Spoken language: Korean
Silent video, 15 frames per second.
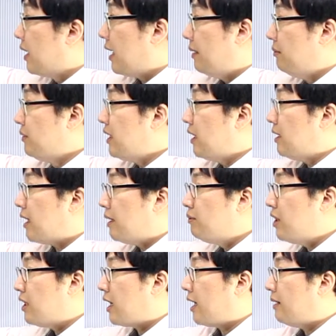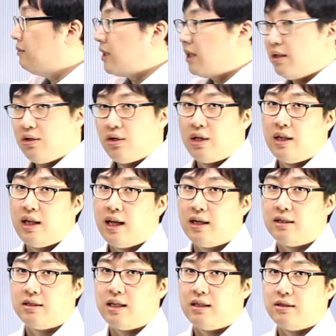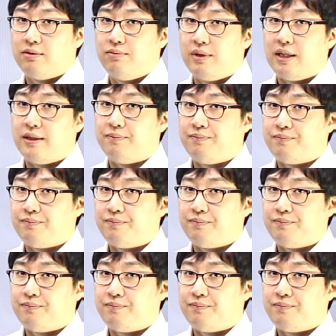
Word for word: 감자의 감자에게 감자를 이렇게 네 가지 나왔습니다.